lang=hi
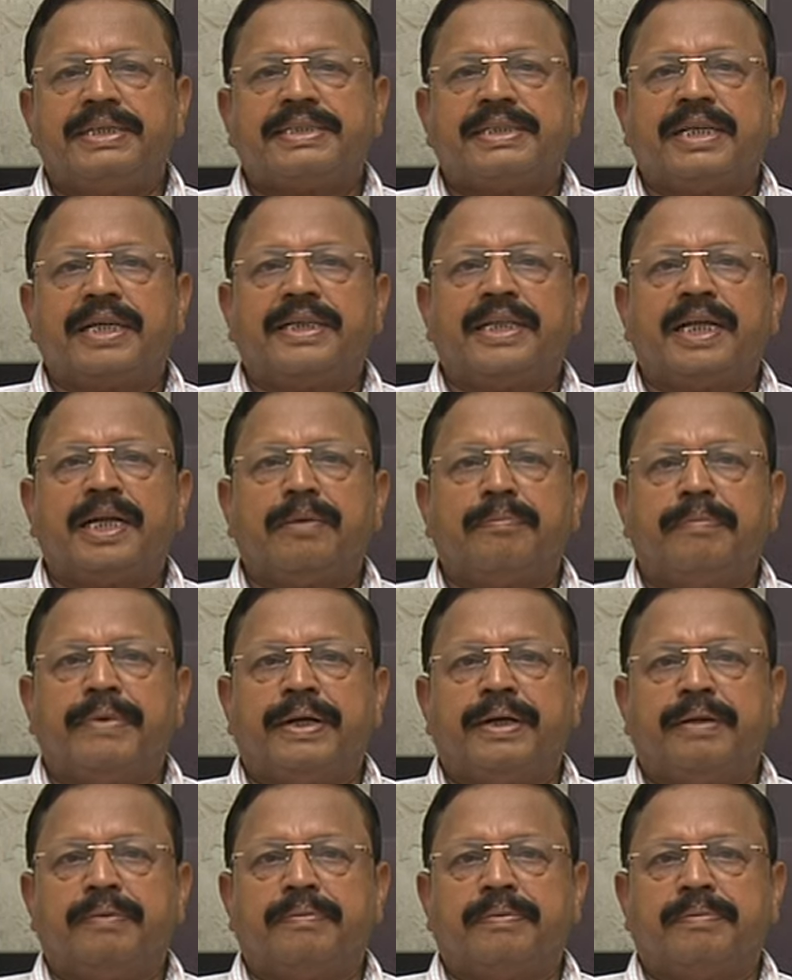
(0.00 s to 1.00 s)
इस संदर्भ
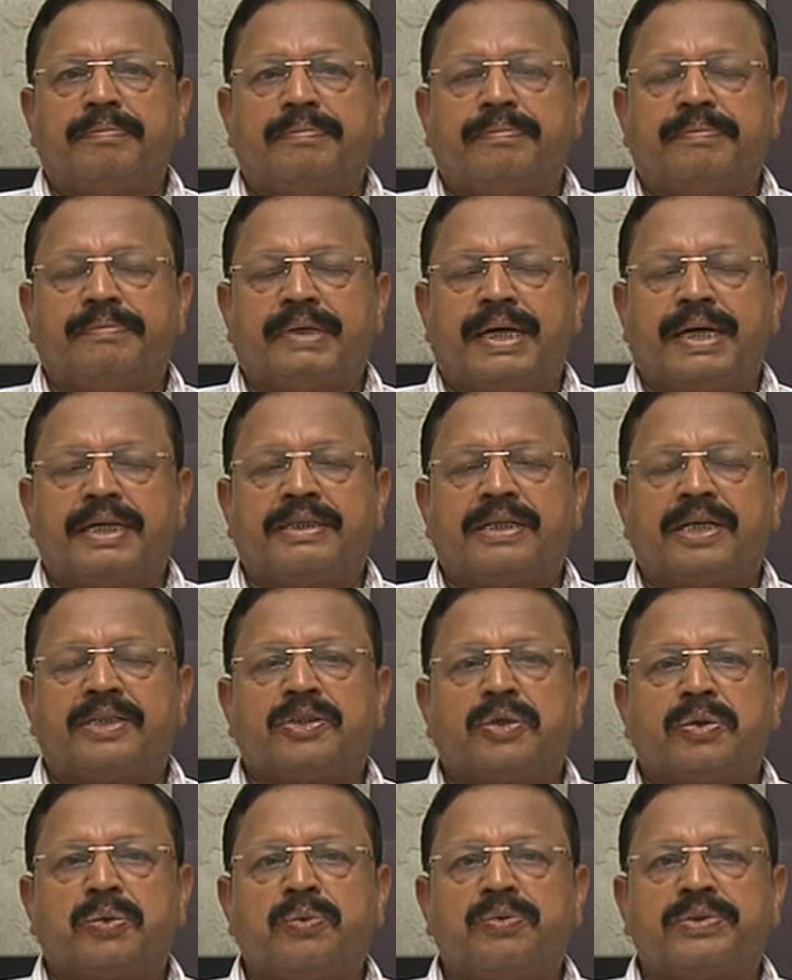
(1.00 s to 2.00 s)
में मैं
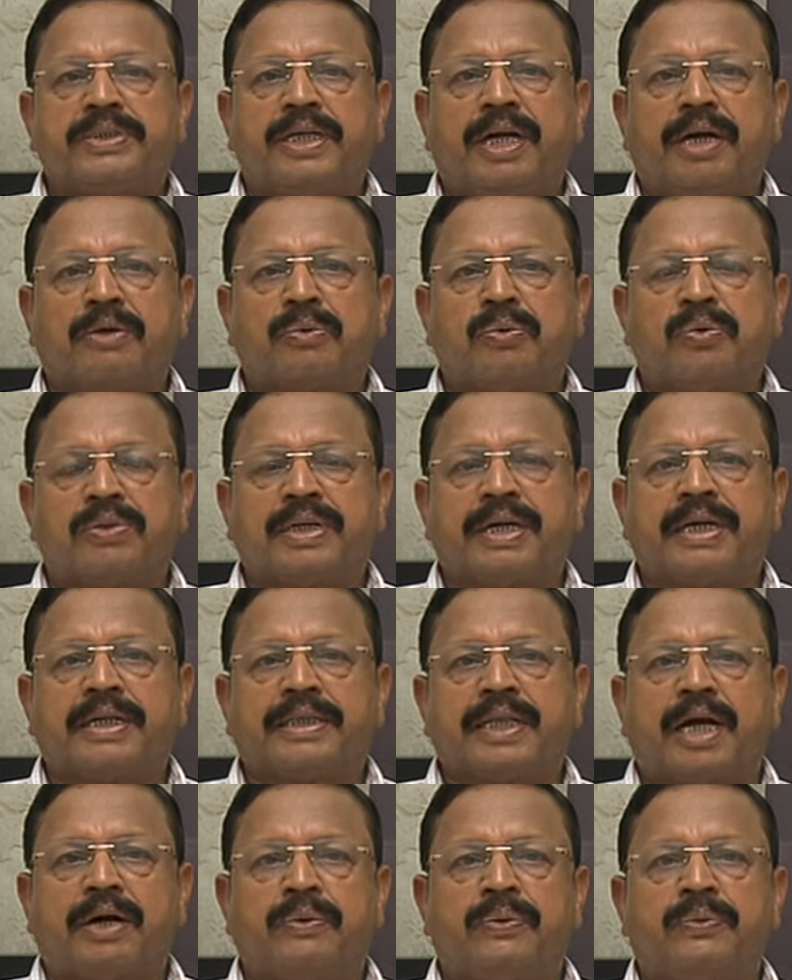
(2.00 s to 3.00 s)
दर्शकों से अनुरोध
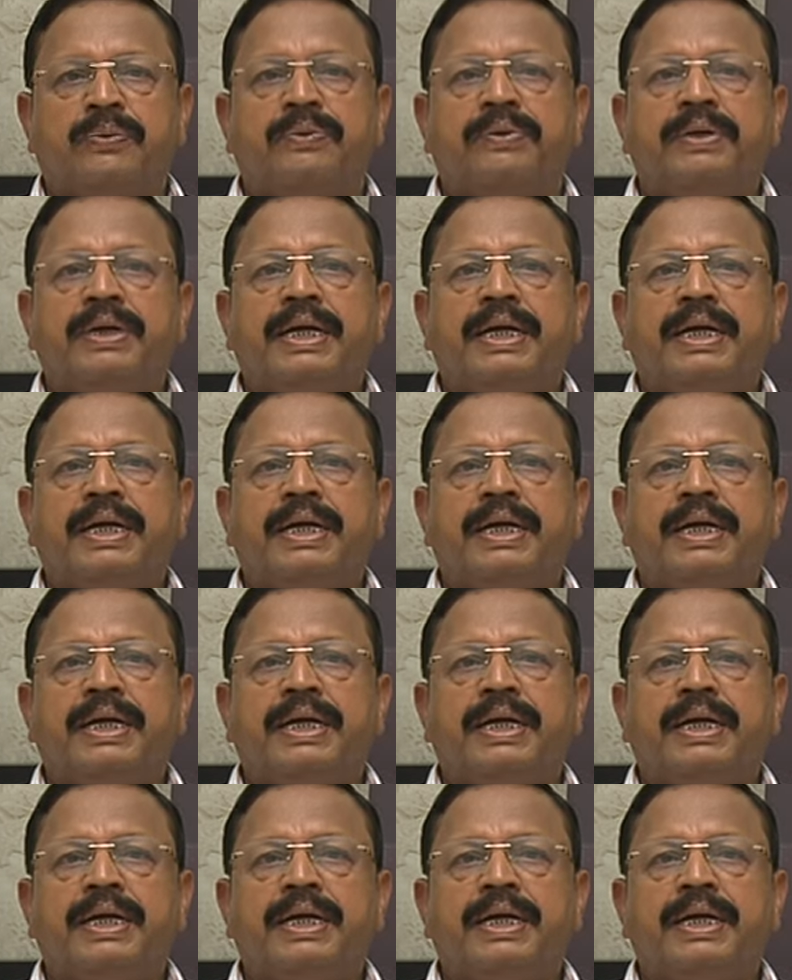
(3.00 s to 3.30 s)
करता हूँ